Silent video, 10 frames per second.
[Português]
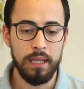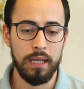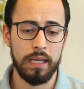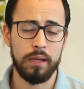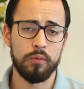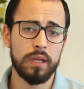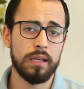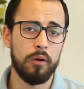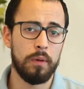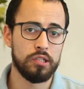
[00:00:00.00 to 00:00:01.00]
É, o que,
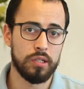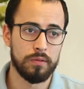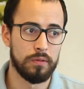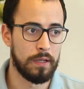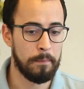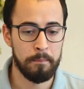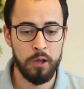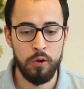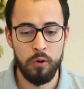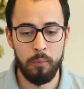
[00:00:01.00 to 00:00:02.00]
que é o Magento, né?
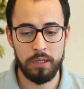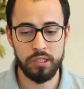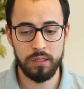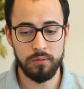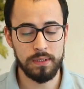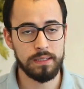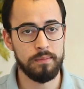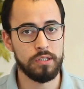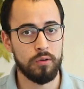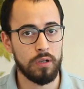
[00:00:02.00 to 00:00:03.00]
O Magento é um
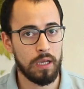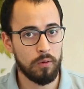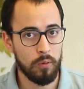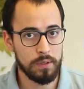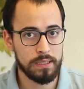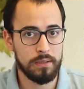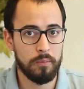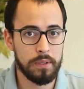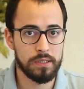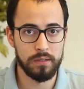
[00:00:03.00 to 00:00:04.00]
sistema de e-commerce
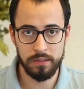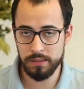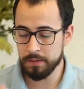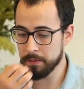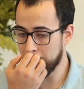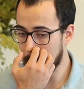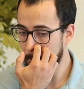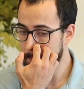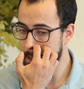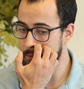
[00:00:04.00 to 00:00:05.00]
open source,
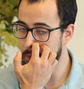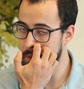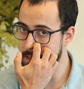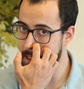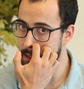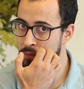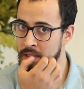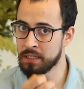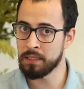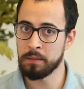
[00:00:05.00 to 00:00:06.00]
tá? Que ele foi baseado
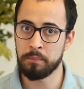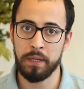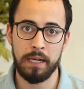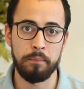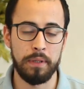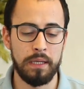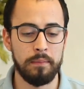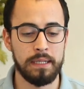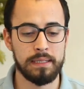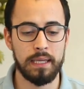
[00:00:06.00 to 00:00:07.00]
em PHP,
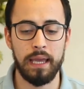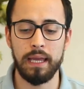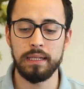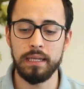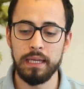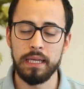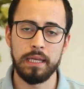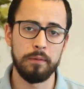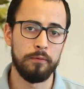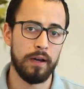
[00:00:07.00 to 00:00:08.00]
MySQL
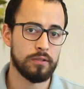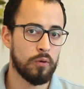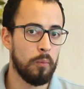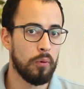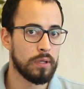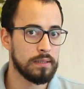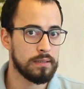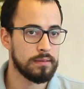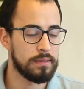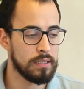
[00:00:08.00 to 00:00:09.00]
e vários componentes
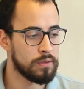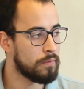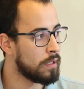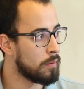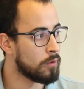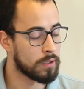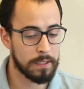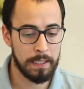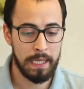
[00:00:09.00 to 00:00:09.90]
de Zend Framework.